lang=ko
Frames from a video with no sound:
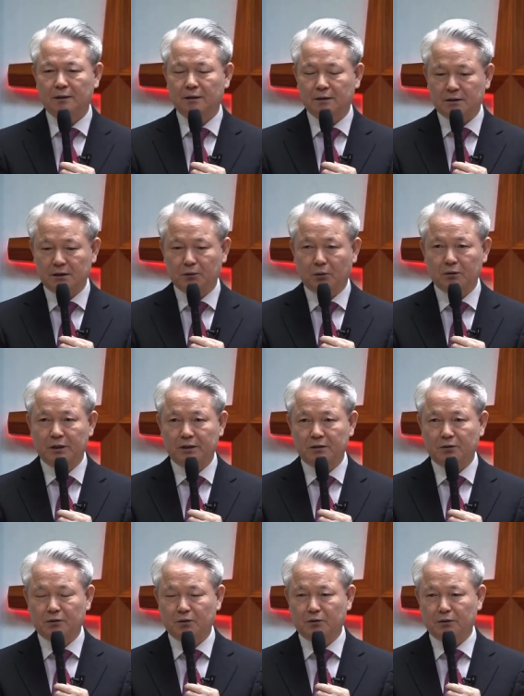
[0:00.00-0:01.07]

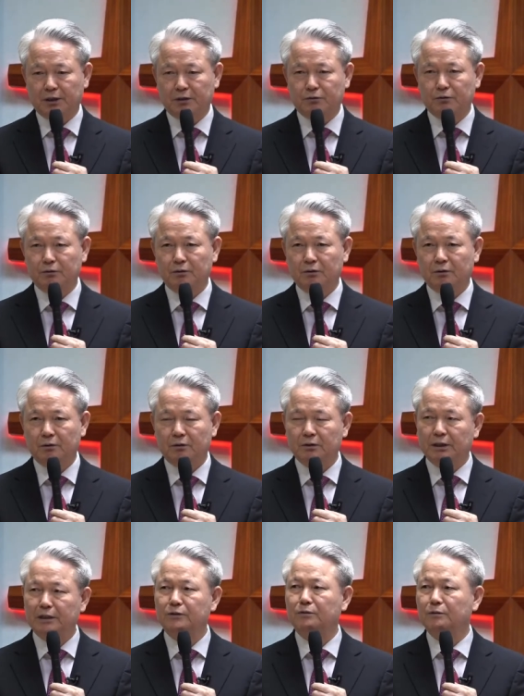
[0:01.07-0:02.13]
기록해서 전해준
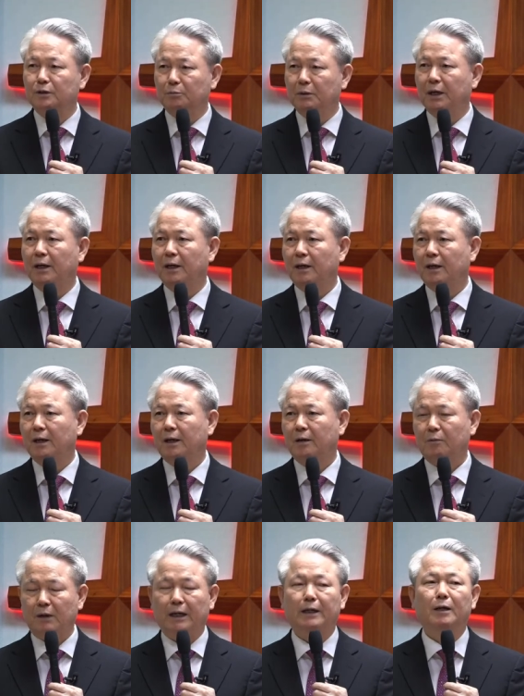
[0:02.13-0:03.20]
예수님에
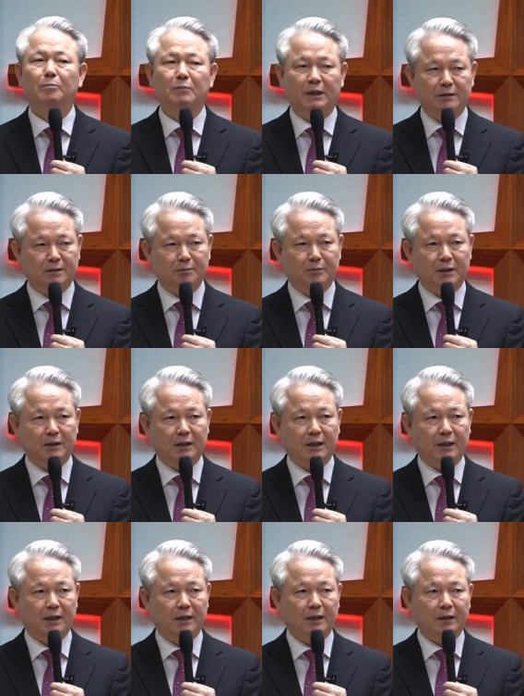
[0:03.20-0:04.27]
관한 말씀이다.
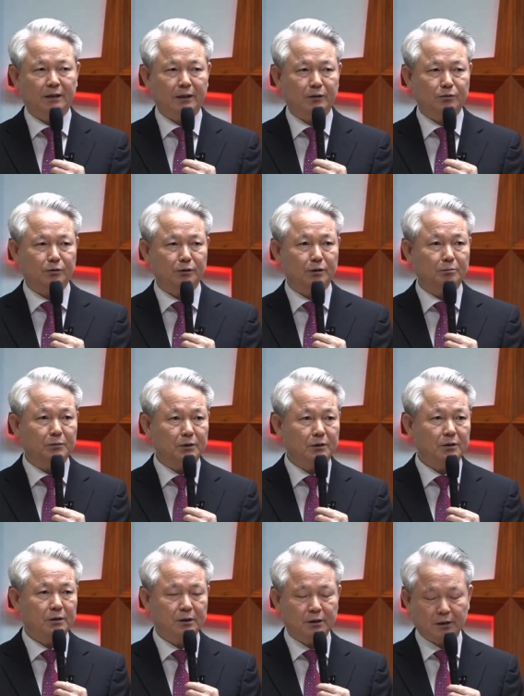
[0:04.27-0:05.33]

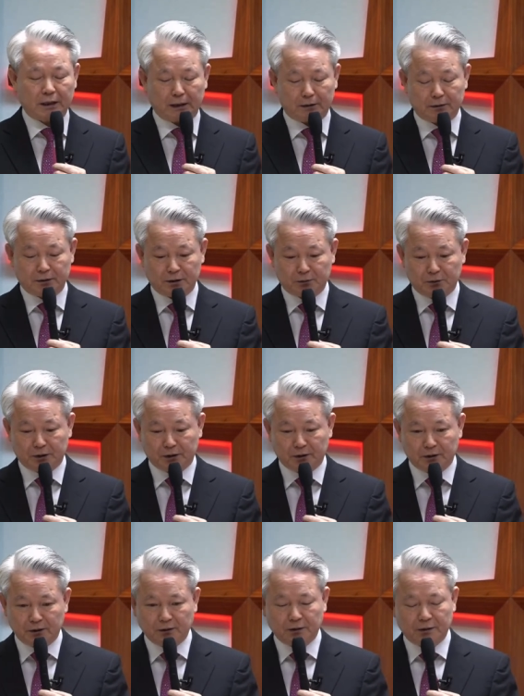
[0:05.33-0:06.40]
예수님을 가르치고
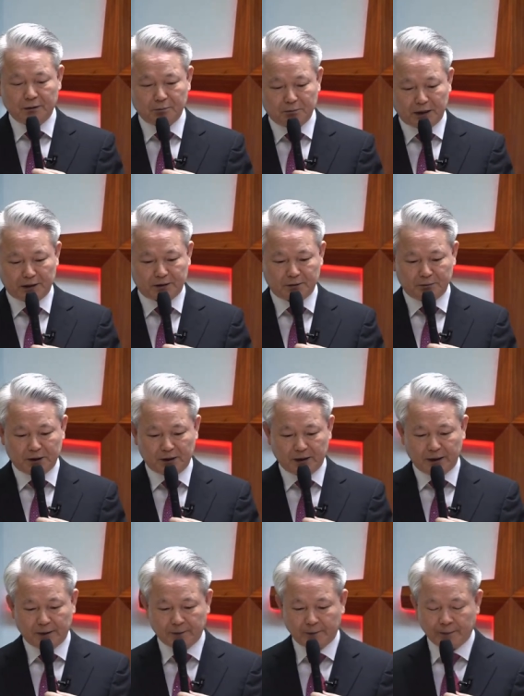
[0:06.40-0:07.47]
있는 말씀이다.
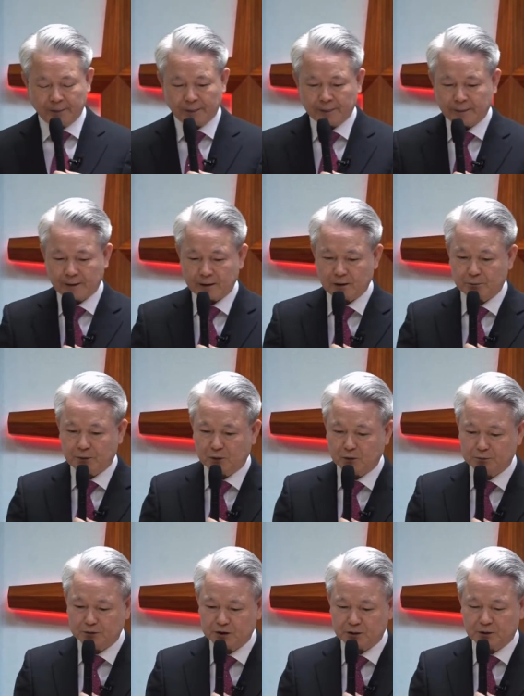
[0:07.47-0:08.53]
사도
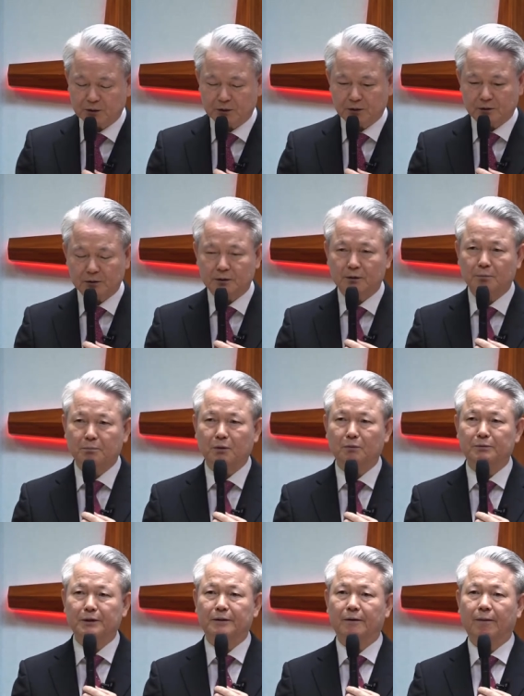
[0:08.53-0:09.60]
복음서를
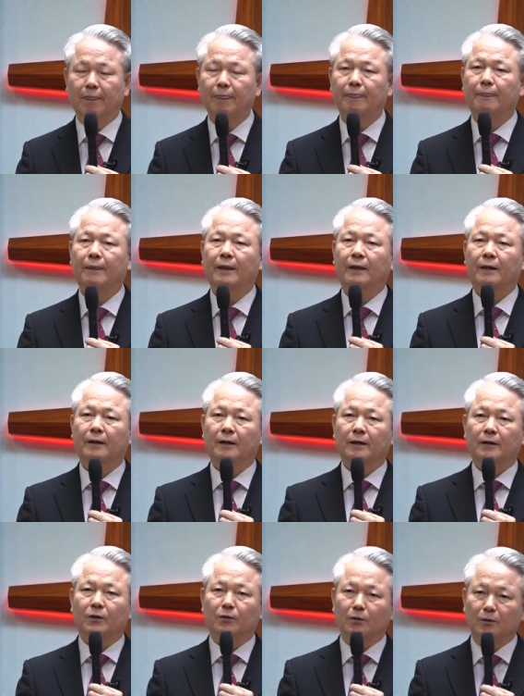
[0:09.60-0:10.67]
보면
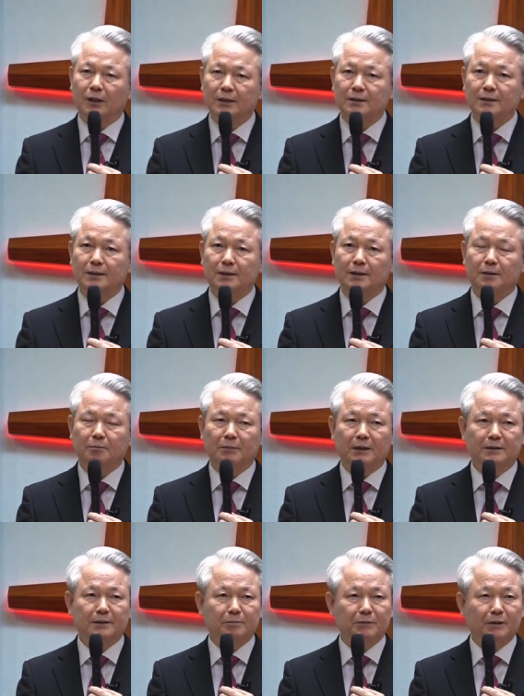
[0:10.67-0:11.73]
여러 가지
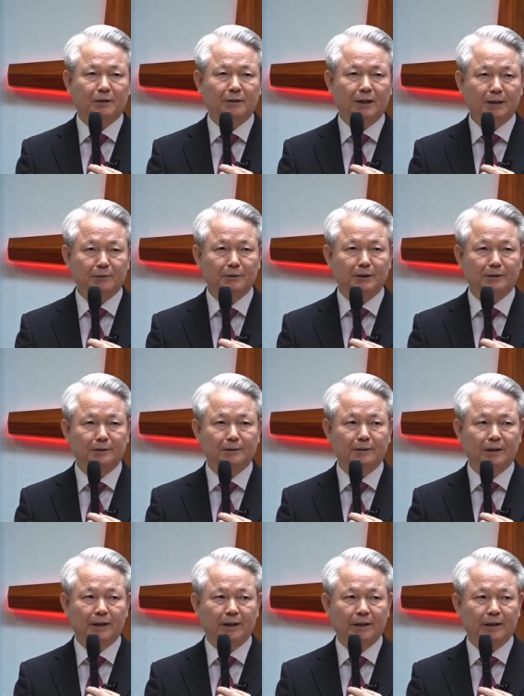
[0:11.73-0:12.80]
말씀들을 하고
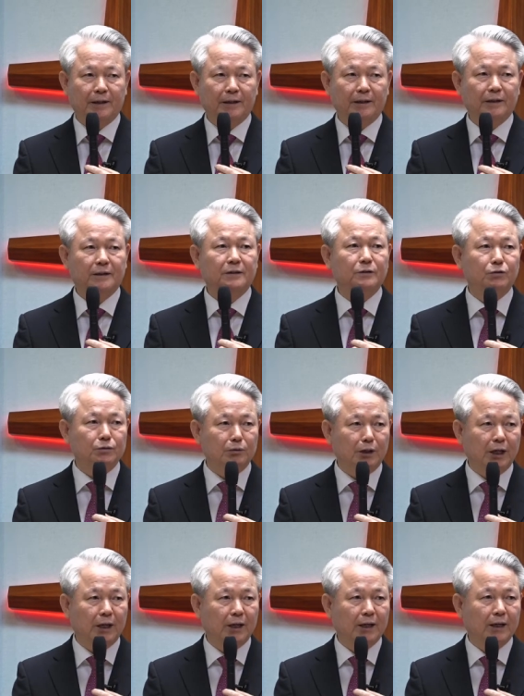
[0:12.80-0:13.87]
있는데 예, 그
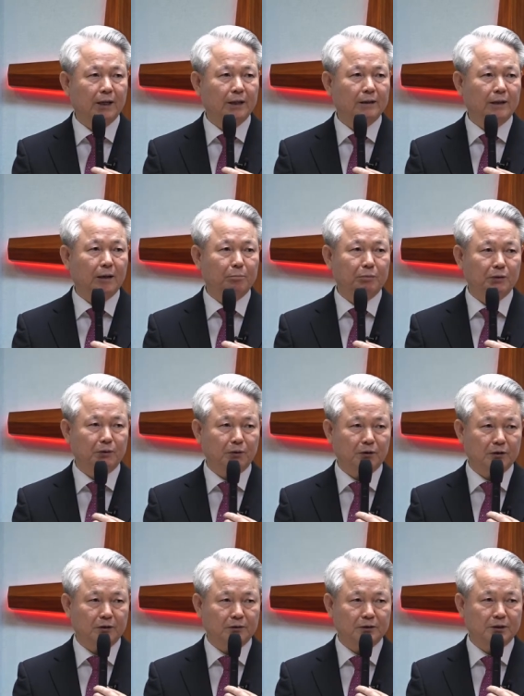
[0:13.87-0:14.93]
중에 예,
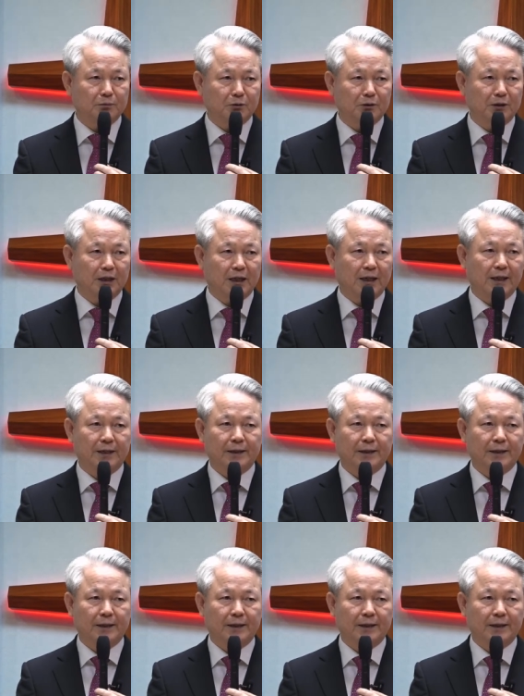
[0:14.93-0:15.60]
대표적인 것이 뭐냐.